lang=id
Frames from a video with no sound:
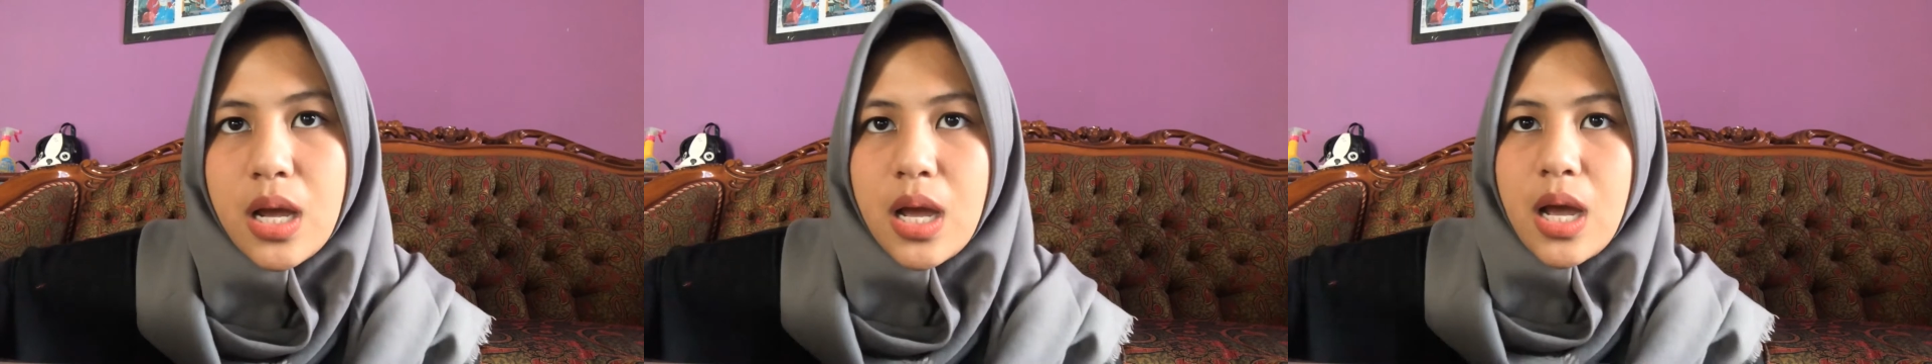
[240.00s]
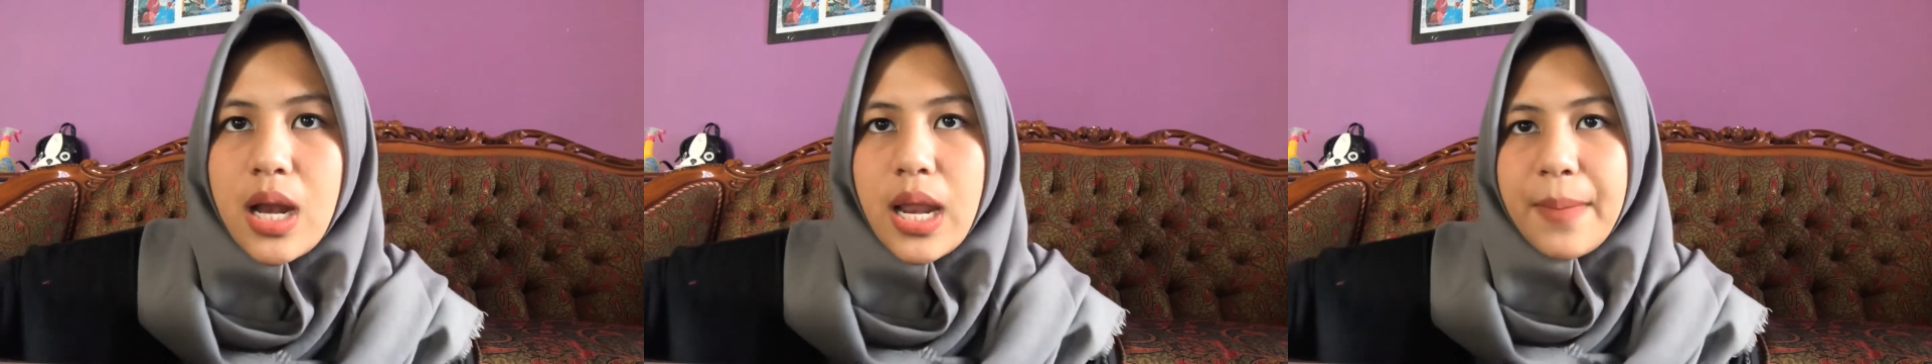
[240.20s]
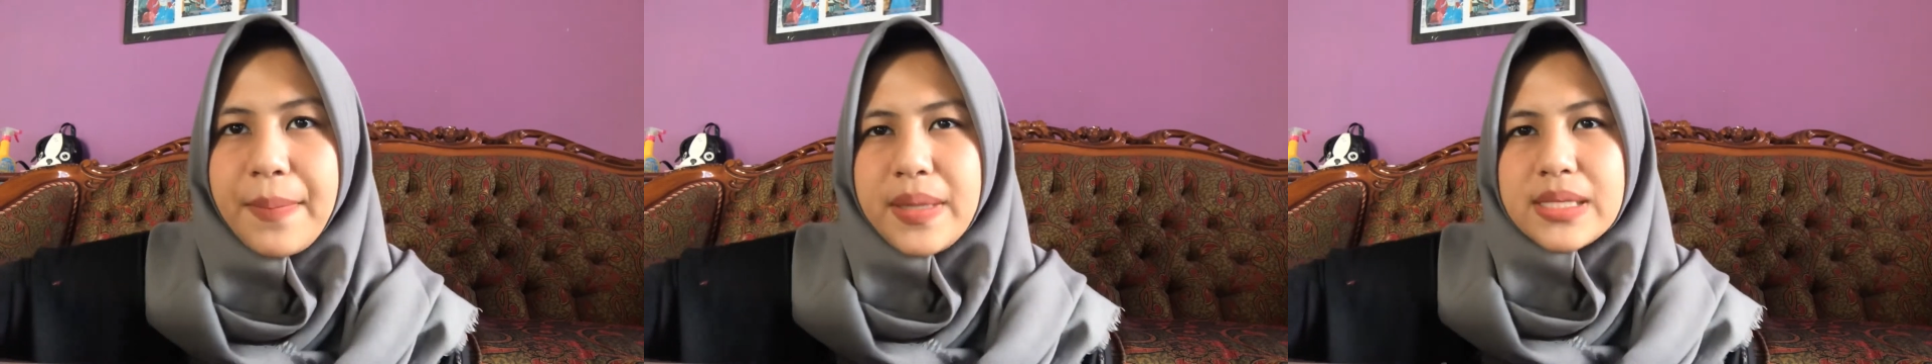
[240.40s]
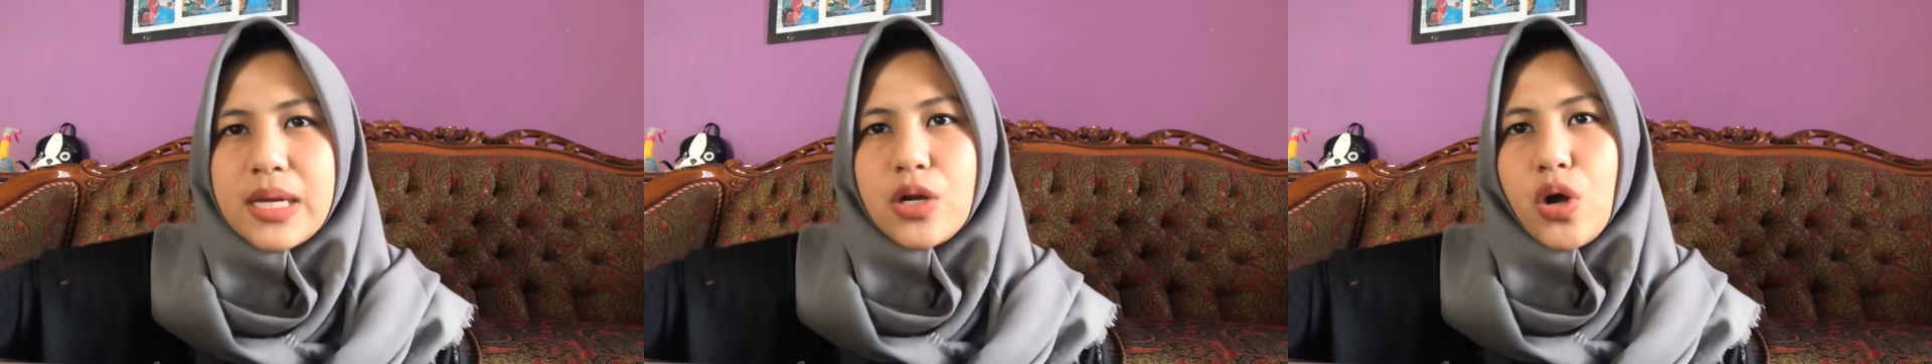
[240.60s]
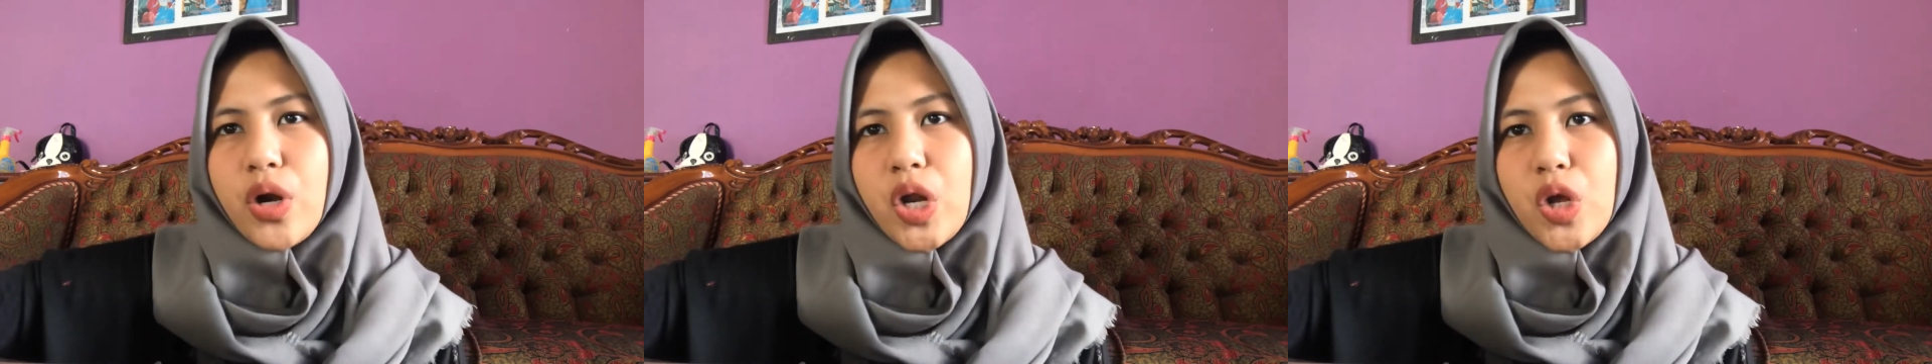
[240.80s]

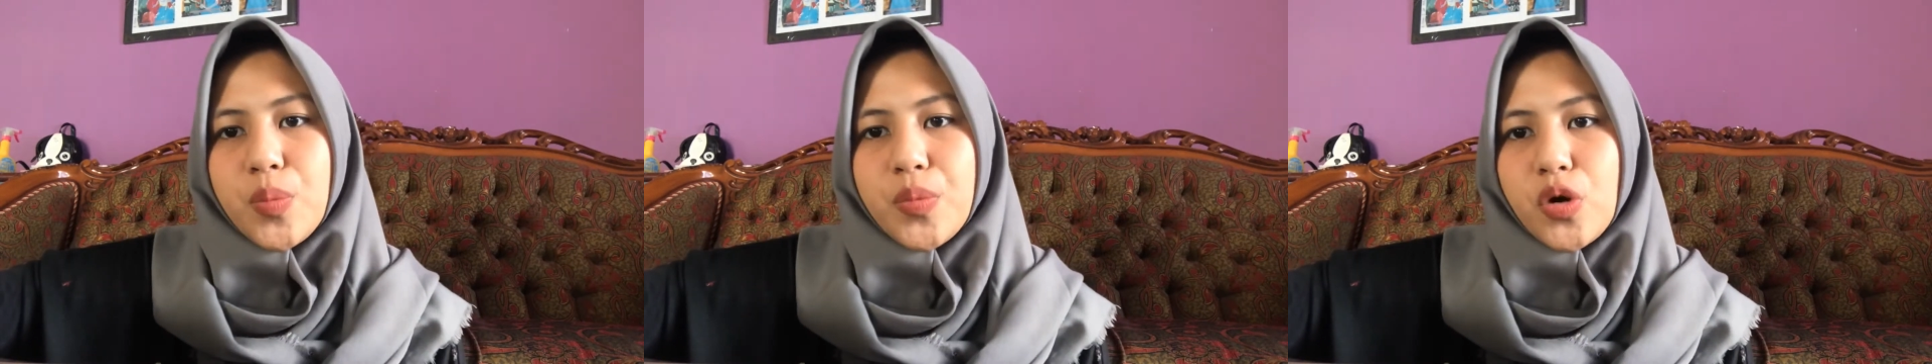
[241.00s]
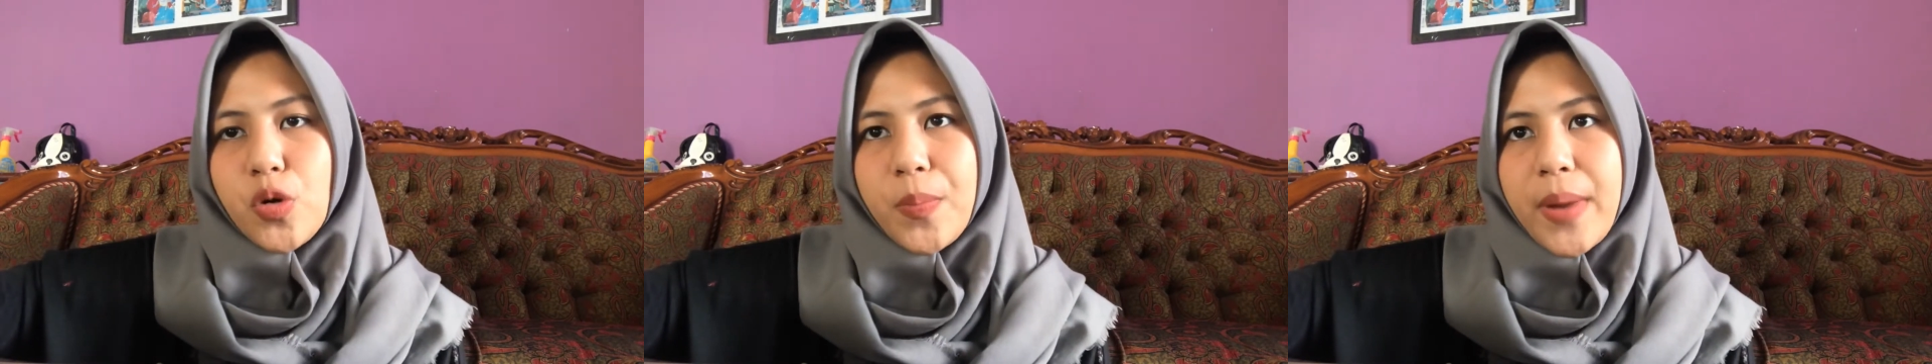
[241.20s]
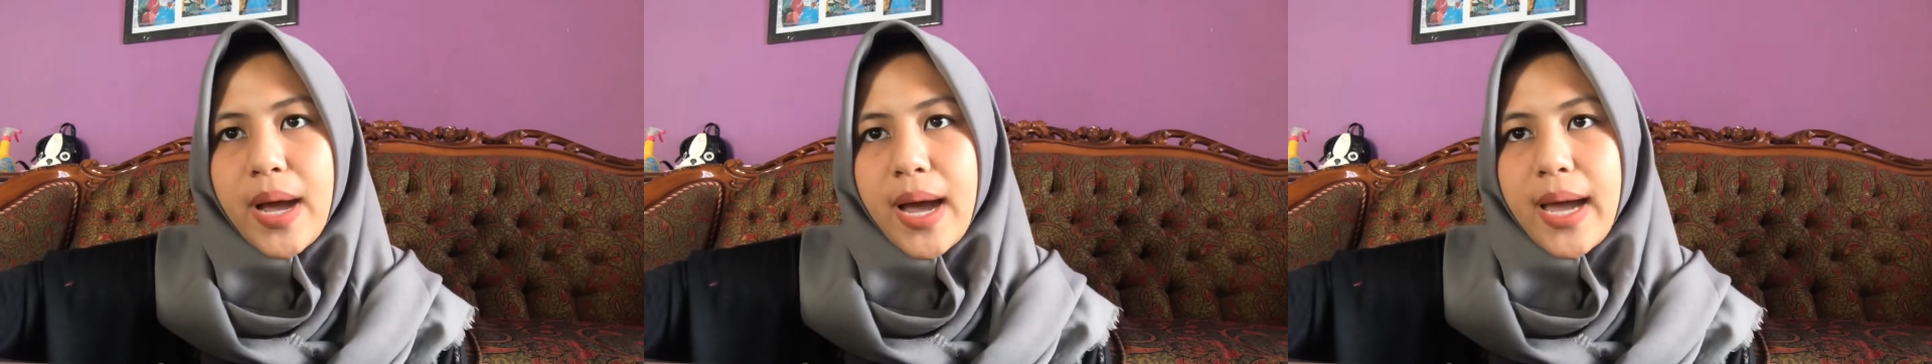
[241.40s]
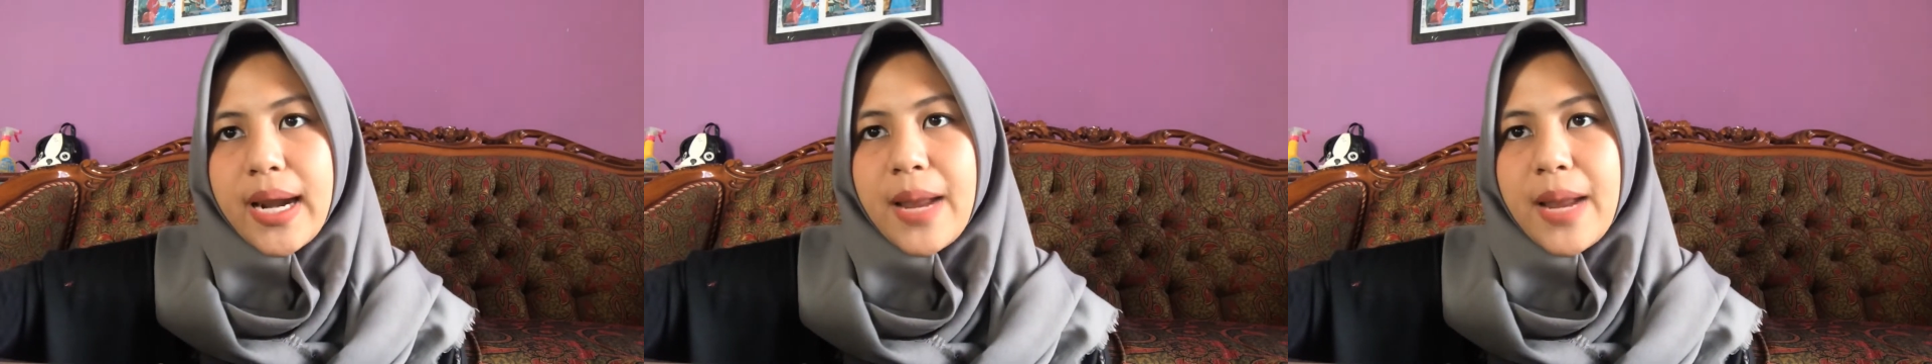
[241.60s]
Lapisan korneum merupakan